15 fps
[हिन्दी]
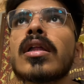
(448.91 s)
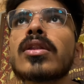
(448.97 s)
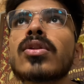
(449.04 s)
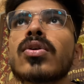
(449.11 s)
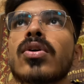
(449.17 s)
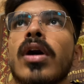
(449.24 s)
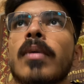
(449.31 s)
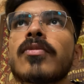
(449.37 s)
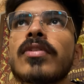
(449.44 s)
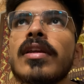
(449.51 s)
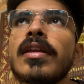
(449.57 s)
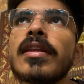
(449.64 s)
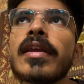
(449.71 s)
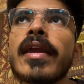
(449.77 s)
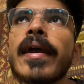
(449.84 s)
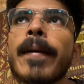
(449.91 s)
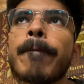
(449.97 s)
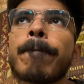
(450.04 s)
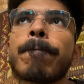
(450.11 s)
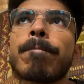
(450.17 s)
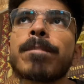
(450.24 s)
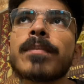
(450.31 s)
तो अब सीन ये है
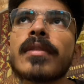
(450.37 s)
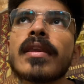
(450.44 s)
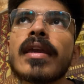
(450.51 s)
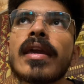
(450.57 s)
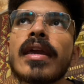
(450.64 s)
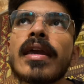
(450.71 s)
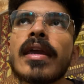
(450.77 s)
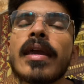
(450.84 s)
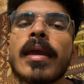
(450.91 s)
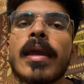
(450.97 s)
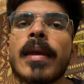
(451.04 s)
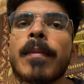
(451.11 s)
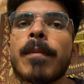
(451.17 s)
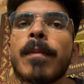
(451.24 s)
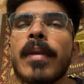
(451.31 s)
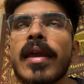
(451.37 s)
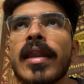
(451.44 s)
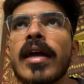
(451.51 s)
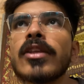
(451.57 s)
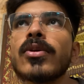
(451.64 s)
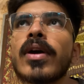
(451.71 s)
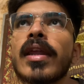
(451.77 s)
कि मेरा
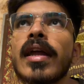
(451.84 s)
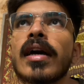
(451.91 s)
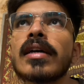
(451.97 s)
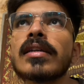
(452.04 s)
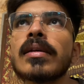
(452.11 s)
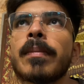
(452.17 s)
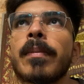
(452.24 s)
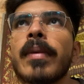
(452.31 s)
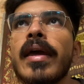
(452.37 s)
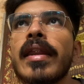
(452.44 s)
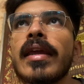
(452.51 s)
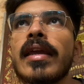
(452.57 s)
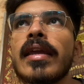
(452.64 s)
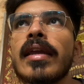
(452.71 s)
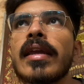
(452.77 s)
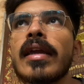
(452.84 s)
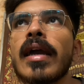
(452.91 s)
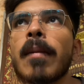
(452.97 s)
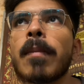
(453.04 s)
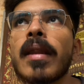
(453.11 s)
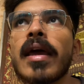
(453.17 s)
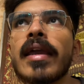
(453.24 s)
जो है ना मैंने
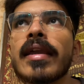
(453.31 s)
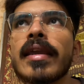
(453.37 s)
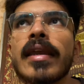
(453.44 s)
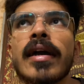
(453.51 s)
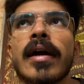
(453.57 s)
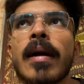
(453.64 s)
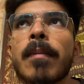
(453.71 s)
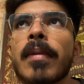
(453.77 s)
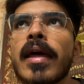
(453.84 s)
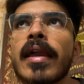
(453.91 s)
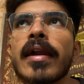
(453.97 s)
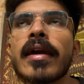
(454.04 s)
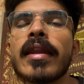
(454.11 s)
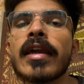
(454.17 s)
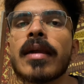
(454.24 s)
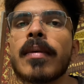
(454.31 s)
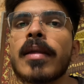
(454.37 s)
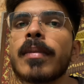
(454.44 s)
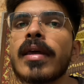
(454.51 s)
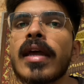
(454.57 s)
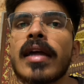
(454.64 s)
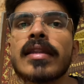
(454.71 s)
अप्लाई किया अप्लाई करने के बाद
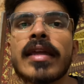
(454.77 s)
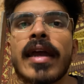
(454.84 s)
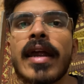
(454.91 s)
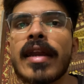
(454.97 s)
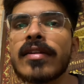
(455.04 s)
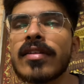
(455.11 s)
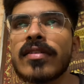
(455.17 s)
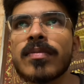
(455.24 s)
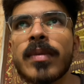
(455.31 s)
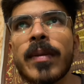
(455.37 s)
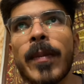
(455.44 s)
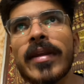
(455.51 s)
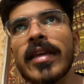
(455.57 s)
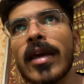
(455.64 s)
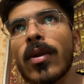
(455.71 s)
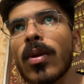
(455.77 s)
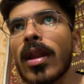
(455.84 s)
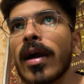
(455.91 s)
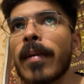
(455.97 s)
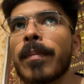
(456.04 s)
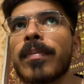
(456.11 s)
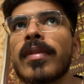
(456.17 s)
मेरा आता है एडसेंस मेरे बन गया
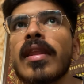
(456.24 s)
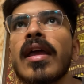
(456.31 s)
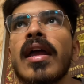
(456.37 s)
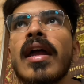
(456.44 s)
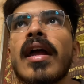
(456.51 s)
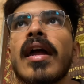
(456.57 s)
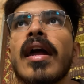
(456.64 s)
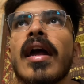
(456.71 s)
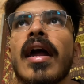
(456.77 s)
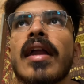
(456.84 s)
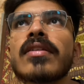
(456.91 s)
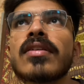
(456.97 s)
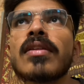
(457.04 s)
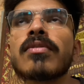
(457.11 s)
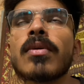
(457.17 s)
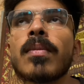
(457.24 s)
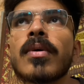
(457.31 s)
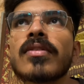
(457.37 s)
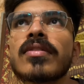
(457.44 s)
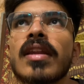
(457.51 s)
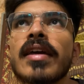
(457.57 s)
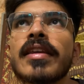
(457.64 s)
रोला एडसन में
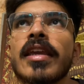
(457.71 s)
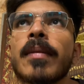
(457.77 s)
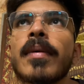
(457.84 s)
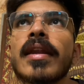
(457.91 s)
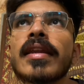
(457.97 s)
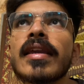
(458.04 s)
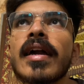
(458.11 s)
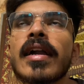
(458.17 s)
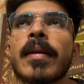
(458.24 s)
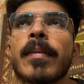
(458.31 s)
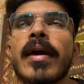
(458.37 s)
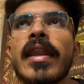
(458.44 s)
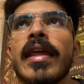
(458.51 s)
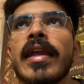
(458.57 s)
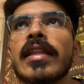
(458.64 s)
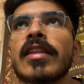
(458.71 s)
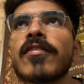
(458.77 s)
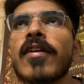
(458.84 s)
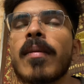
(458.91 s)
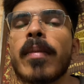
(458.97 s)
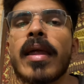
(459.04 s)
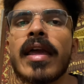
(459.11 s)
मसला ये बन गया कि मैंने एक दफ़ा
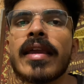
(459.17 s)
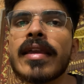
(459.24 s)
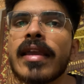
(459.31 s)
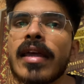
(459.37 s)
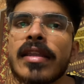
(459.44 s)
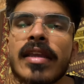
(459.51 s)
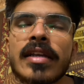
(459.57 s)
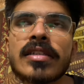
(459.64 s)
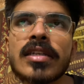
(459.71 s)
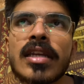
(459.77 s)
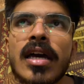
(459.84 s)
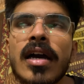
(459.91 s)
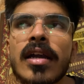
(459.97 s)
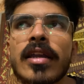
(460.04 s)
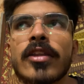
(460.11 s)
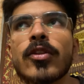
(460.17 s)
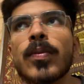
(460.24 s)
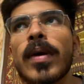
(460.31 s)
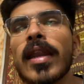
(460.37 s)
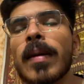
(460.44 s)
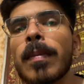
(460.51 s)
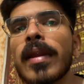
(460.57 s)
अप्लाई किया रिजेक्शन आ गई
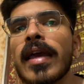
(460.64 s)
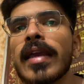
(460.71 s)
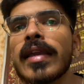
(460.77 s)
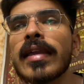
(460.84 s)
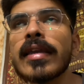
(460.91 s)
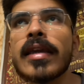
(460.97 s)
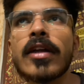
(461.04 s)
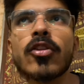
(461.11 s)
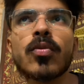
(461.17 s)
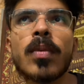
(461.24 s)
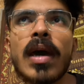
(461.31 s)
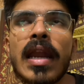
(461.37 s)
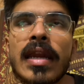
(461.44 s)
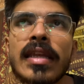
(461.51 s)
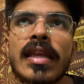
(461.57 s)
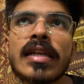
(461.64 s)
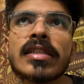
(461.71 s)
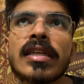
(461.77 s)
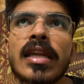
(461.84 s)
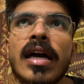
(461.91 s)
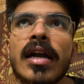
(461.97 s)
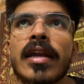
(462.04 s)
दोबारा अप्लाई किया दोबारा
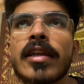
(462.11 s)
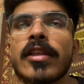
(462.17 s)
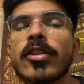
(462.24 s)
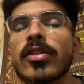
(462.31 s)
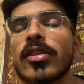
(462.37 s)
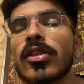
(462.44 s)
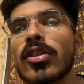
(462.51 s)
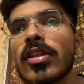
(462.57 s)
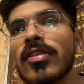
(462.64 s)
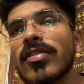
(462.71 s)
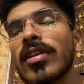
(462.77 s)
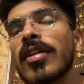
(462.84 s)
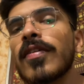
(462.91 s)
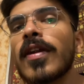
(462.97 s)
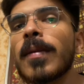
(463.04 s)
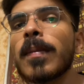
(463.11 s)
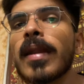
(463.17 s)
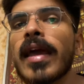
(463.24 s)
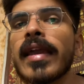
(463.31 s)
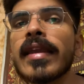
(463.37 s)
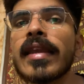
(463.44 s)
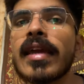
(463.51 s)
रिजेक्शन आ गई तीसरी दफ़ा
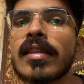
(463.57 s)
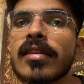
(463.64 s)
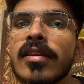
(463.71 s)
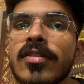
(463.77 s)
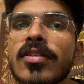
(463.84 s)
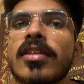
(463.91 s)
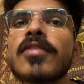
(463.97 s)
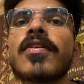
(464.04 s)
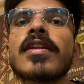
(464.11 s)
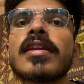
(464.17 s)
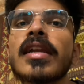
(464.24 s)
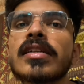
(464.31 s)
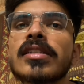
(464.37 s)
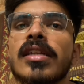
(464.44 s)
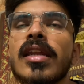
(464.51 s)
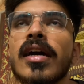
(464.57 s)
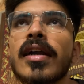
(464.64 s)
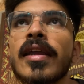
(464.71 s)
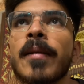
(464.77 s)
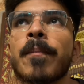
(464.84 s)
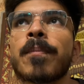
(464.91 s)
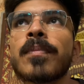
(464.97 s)
रिप्लाई किया तीसरी दफ़ा रिजेक्शन आ
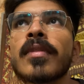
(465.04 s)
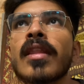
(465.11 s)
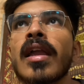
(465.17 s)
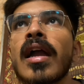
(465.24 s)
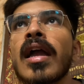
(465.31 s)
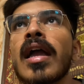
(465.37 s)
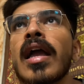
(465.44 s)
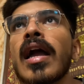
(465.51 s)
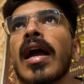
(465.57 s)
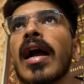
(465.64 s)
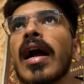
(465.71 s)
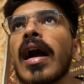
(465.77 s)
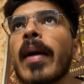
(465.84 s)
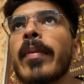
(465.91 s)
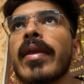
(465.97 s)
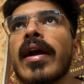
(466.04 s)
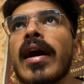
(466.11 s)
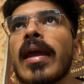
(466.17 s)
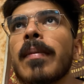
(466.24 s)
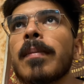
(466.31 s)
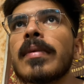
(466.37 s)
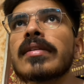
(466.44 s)
गई अब
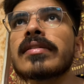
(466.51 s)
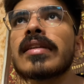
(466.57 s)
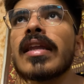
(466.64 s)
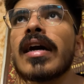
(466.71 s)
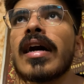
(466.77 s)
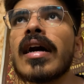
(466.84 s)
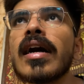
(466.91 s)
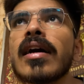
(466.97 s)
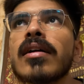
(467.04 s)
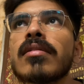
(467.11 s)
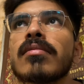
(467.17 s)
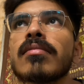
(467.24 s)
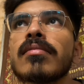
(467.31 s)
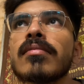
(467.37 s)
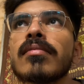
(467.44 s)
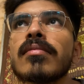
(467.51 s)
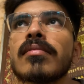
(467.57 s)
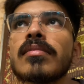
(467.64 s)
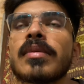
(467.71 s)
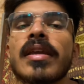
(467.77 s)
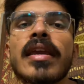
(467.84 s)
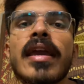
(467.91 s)
यार मसला
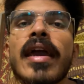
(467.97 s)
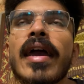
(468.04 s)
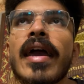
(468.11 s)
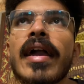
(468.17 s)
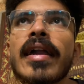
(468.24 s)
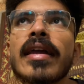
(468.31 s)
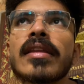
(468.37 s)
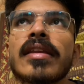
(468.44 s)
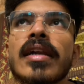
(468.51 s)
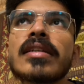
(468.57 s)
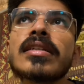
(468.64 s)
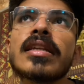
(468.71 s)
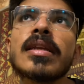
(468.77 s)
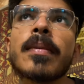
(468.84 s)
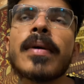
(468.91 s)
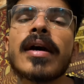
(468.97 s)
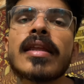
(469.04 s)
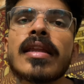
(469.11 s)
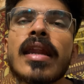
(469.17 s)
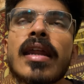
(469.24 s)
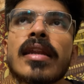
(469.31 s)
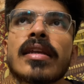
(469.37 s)
ये है कि रिजेक्शन जब आ
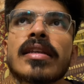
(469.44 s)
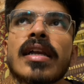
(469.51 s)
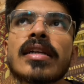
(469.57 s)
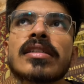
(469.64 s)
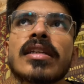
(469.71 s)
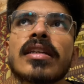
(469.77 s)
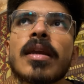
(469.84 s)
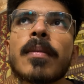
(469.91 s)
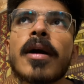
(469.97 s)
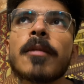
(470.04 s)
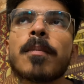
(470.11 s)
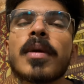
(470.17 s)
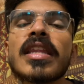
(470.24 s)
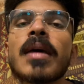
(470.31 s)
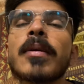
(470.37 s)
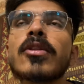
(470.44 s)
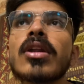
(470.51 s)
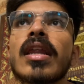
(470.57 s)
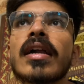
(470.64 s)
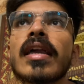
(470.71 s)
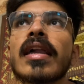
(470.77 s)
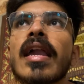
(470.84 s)
जाए ना रिजेक्शन के बाद पता भी तो
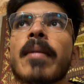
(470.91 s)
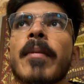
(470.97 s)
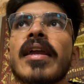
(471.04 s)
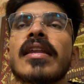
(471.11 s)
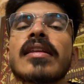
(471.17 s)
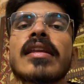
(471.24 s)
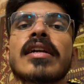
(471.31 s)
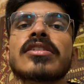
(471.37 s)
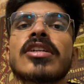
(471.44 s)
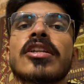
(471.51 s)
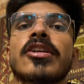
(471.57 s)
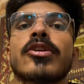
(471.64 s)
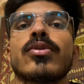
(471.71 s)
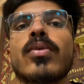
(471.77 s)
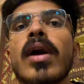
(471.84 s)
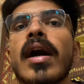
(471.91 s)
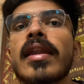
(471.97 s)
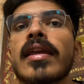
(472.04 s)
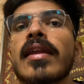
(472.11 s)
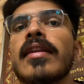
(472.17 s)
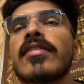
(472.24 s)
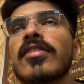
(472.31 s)
लगे कि भाई रिजेक्शन क्यों आ
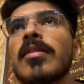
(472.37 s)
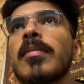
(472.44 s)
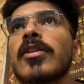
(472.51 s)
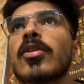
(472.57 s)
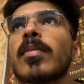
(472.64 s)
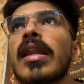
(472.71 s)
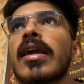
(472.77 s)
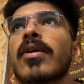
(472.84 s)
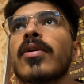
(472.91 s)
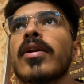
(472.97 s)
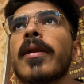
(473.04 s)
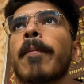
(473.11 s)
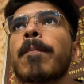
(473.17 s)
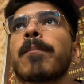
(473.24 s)
रही है रीज़न भी तो मिले कोई